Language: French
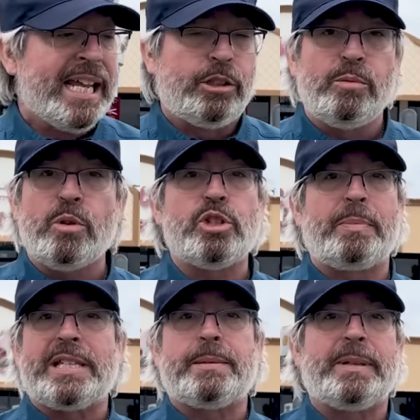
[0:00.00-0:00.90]
Et tout le monde se
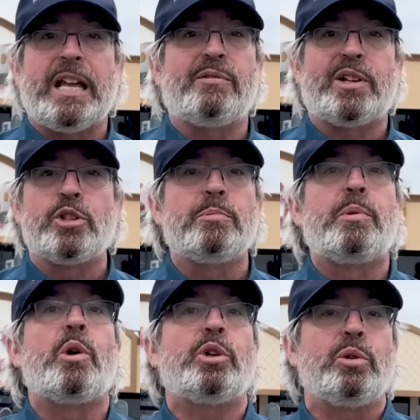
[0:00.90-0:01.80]
précipite en voiture
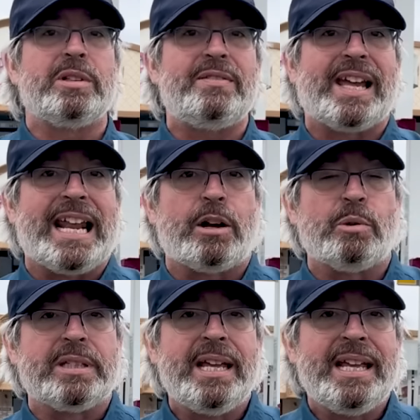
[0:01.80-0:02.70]
pour retourner vers la
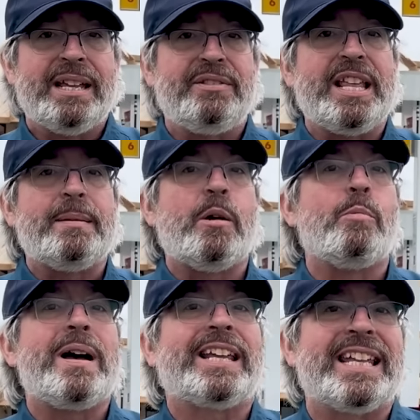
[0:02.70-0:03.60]
côte. Évidemment,
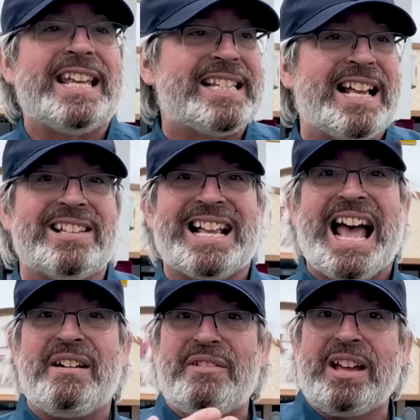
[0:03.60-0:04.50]
on manquait d'essence
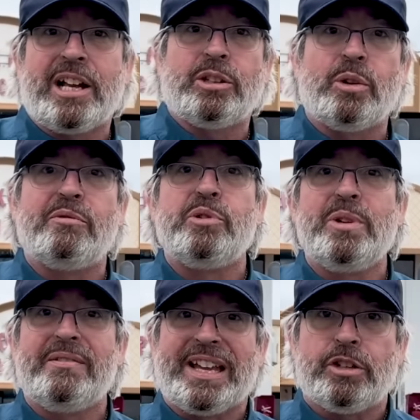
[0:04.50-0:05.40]
avant quand on a
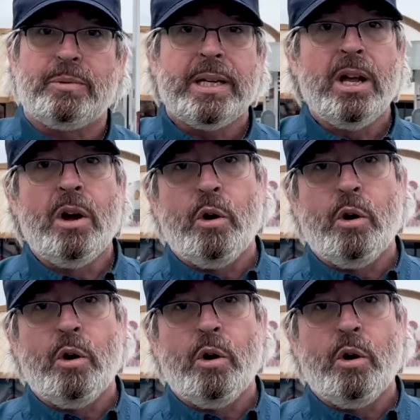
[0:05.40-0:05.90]
voulu évacuer.